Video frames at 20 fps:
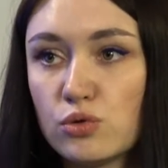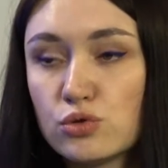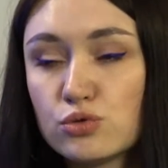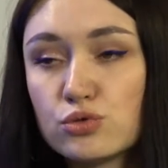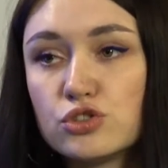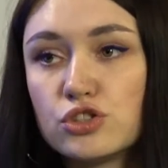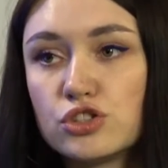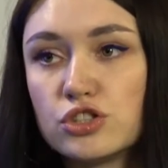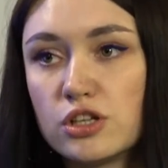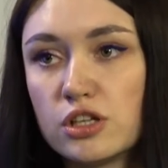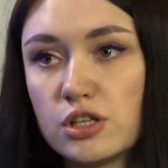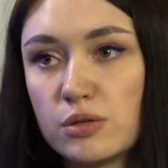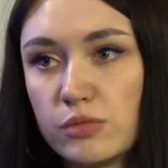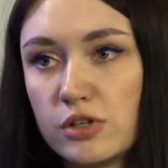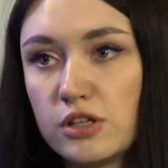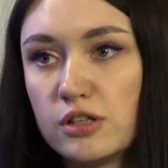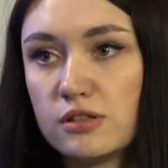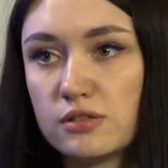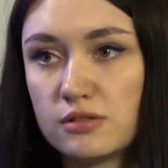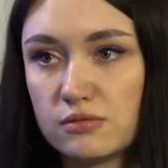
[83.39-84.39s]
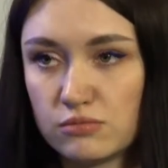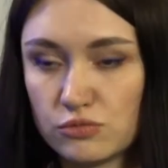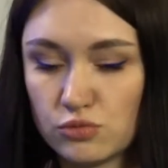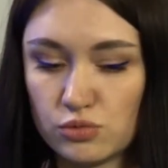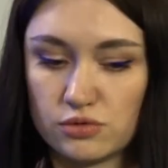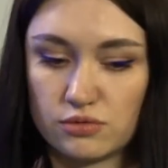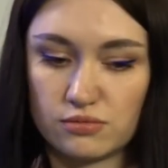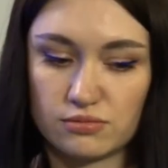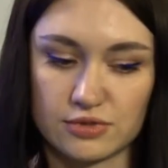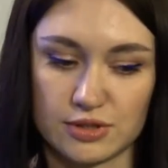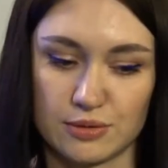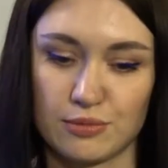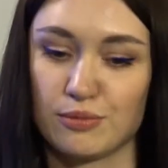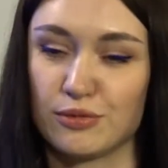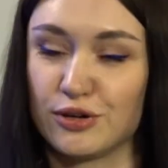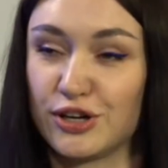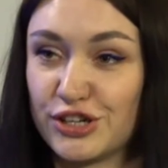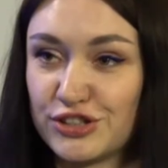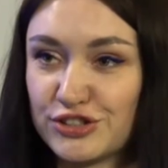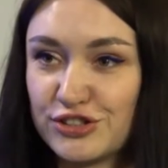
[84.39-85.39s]
госучреждениями и ну, с
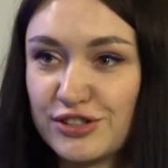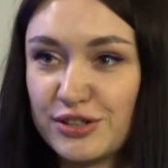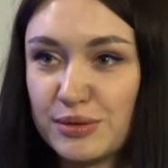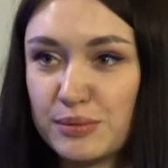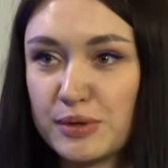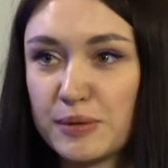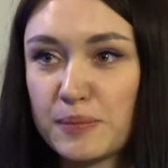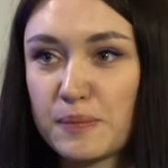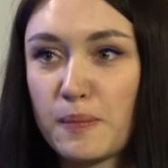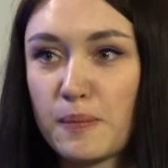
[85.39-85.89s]
самими гражданами.